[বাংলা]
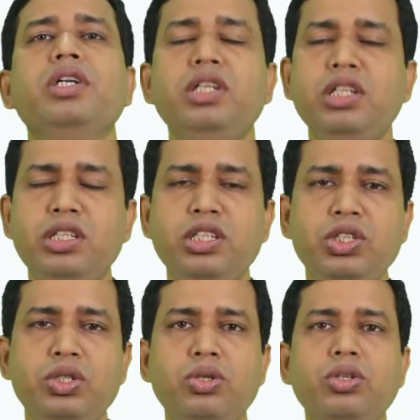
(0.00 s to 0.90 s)

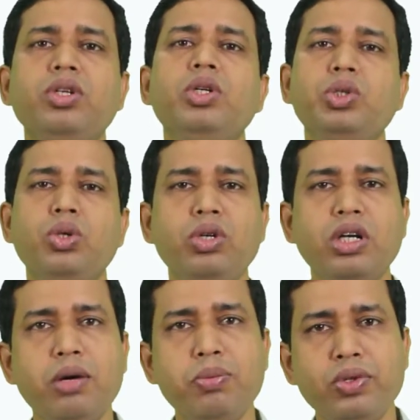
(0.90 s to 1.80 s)
নির্দিষ্ট
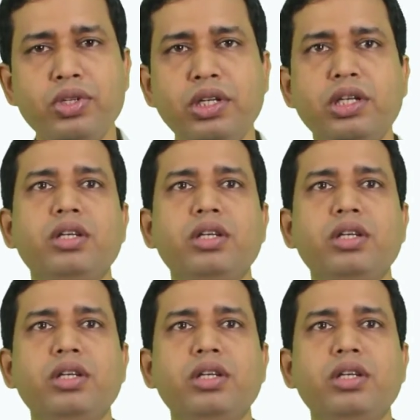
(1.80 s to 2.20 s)
সংখ্যা প্রতীক